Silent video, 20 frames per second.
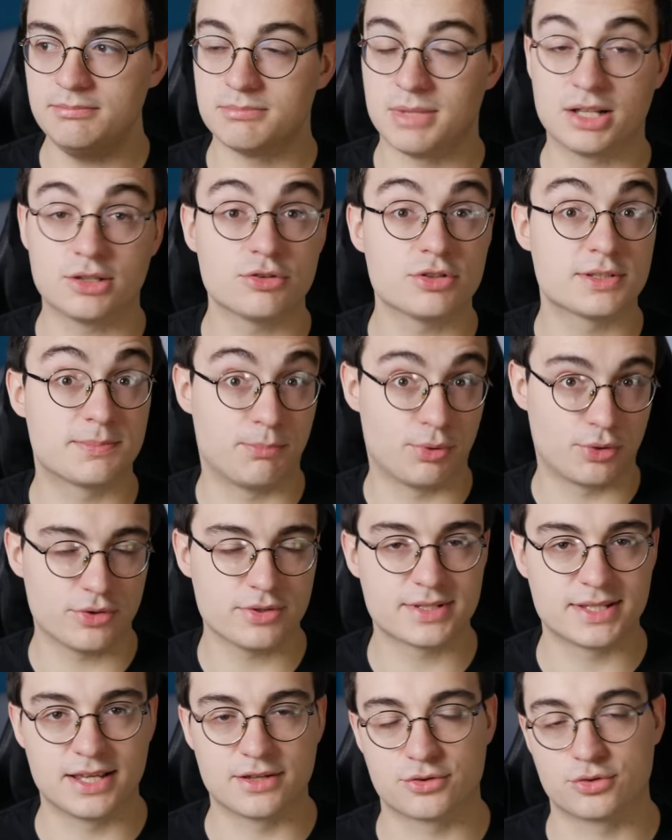ma to sporo
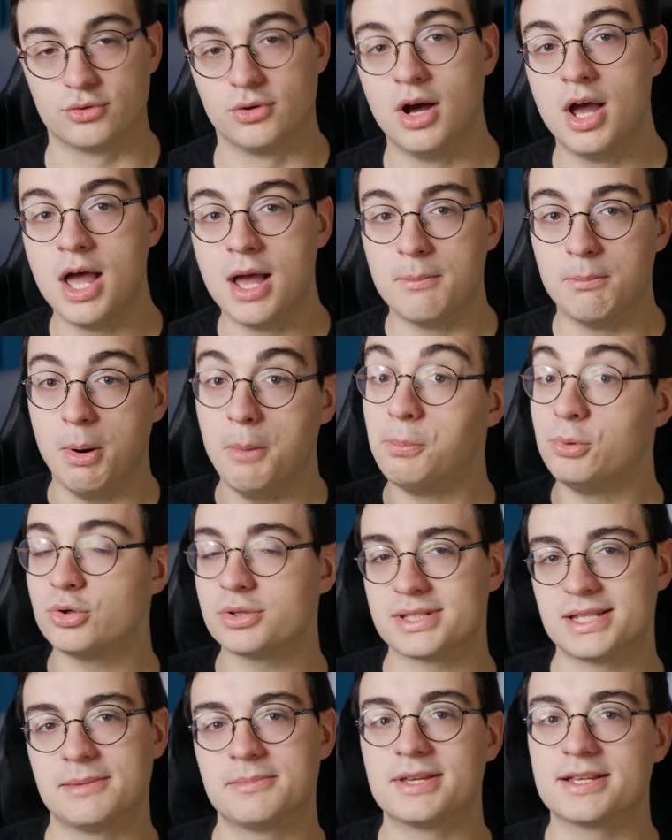sensu, bo
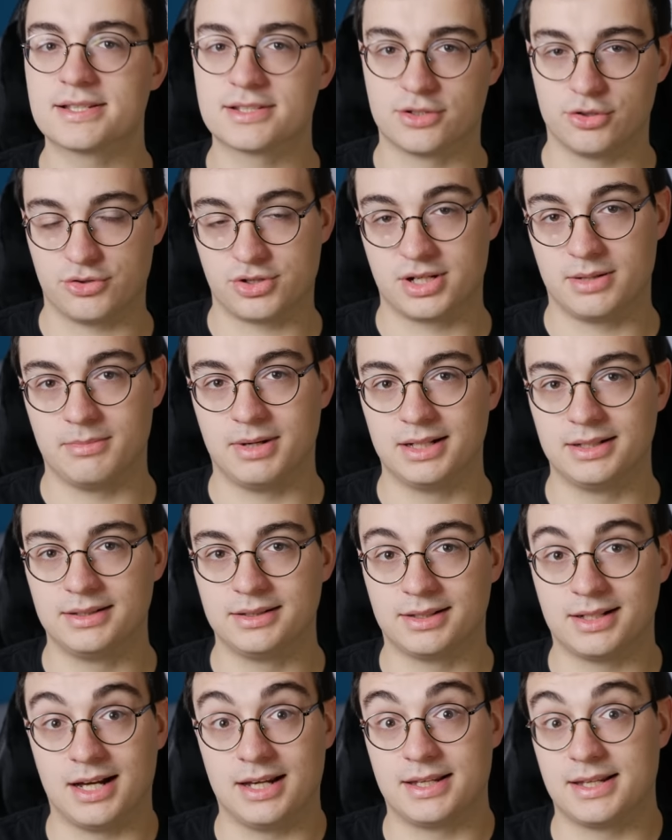plusem jest to, że
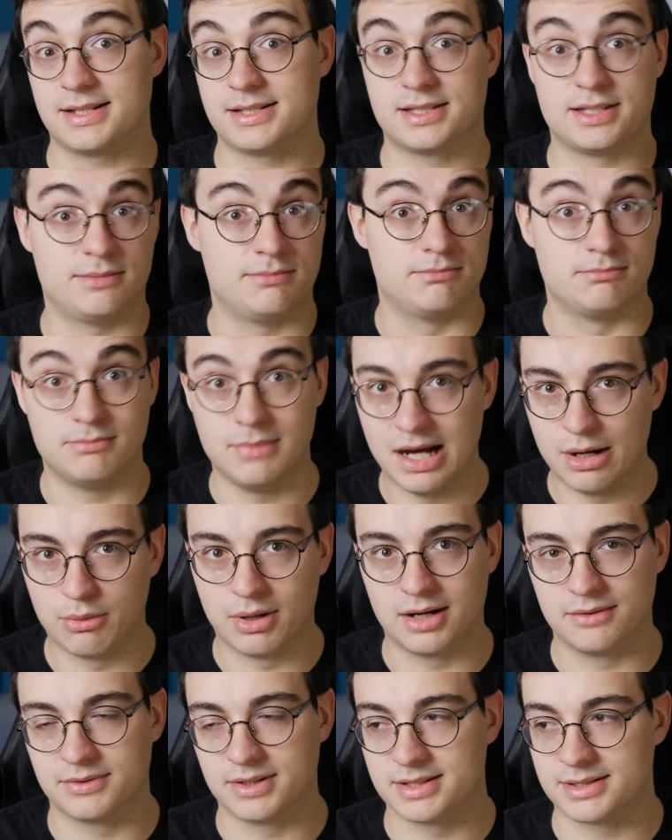malinka jest
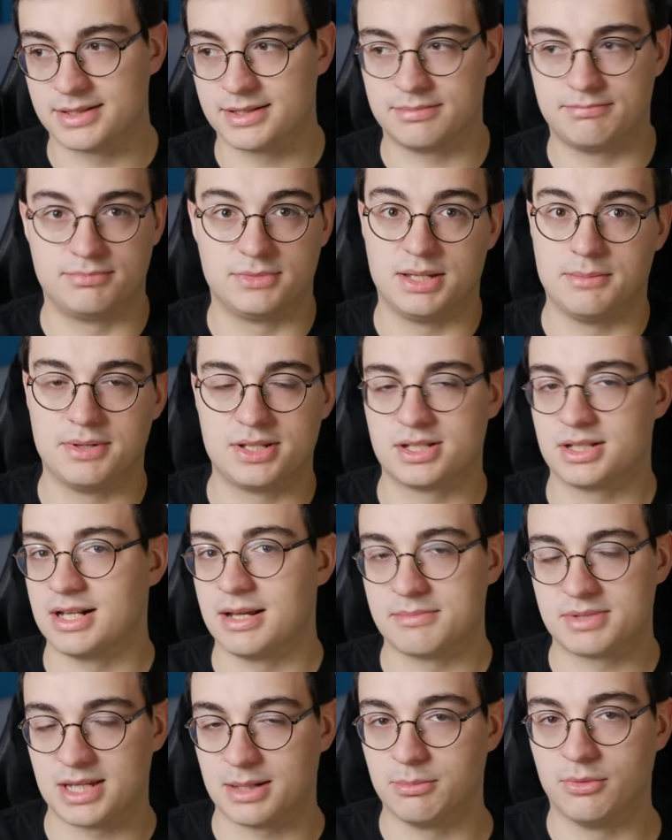mała, więc nie będzie
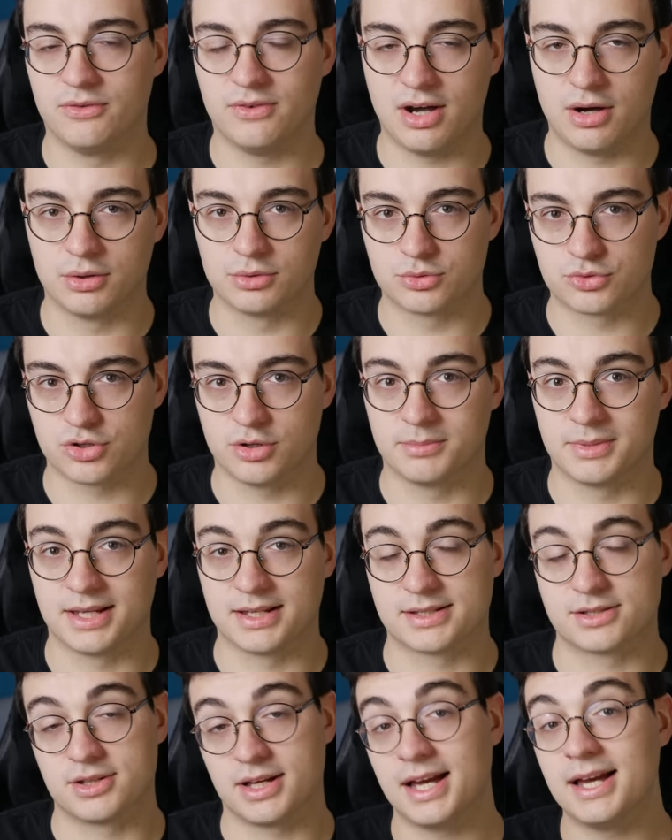nam zajmowała dużo
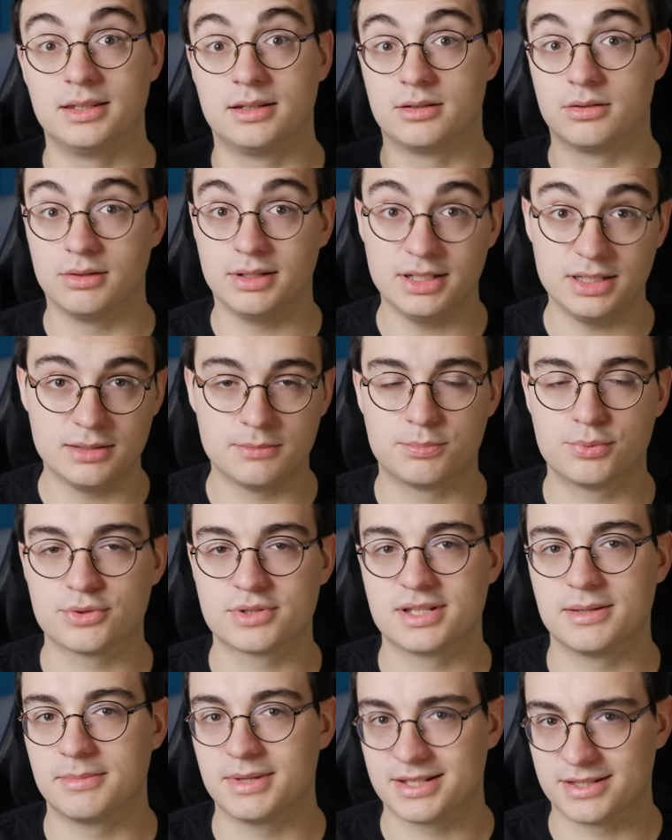miejsca i kolejnym
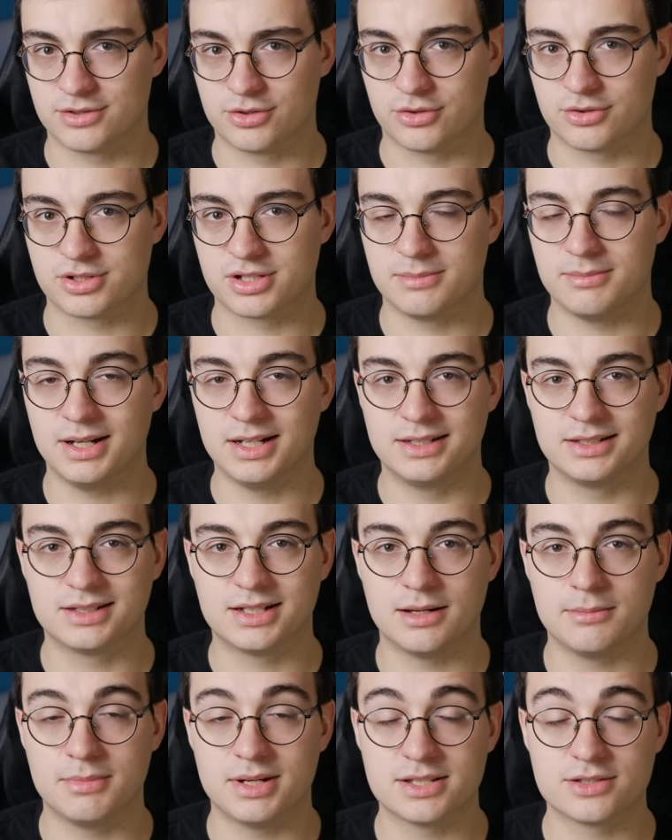plusem jest to, że
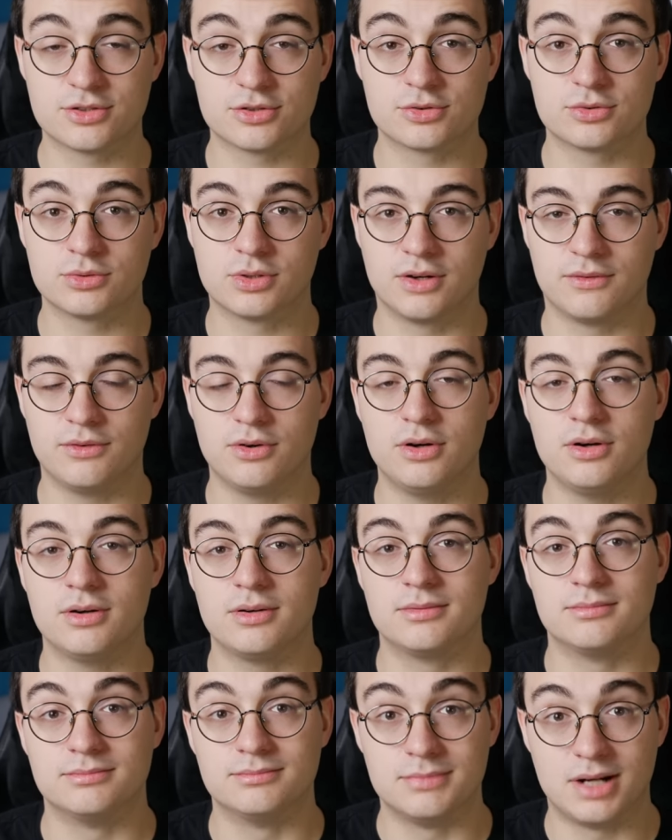malinka ma stosunkowo
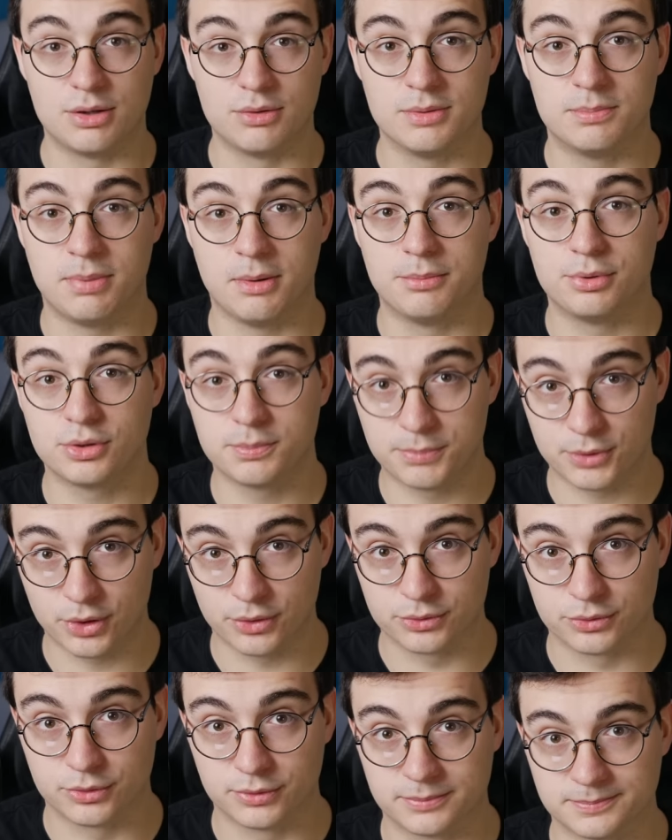mały pobór
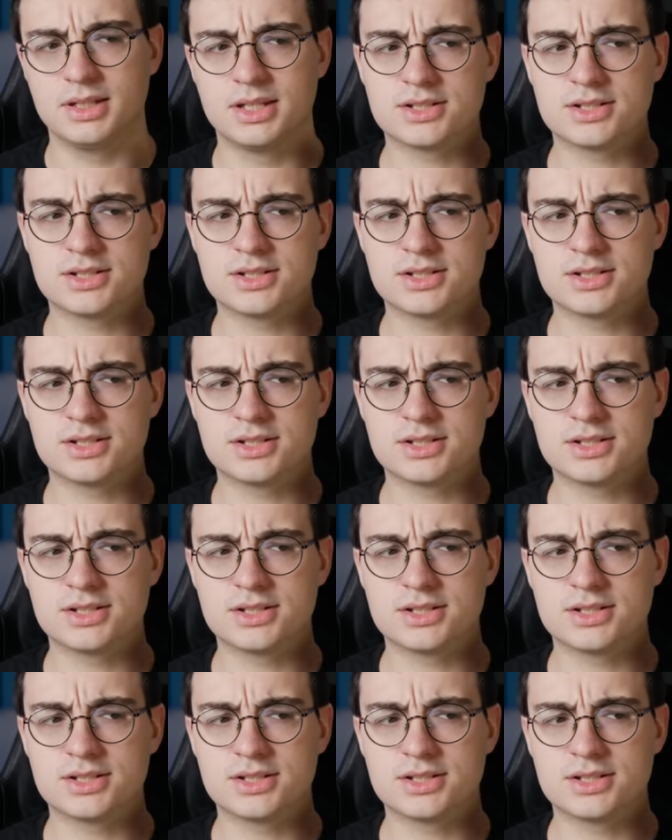prądu.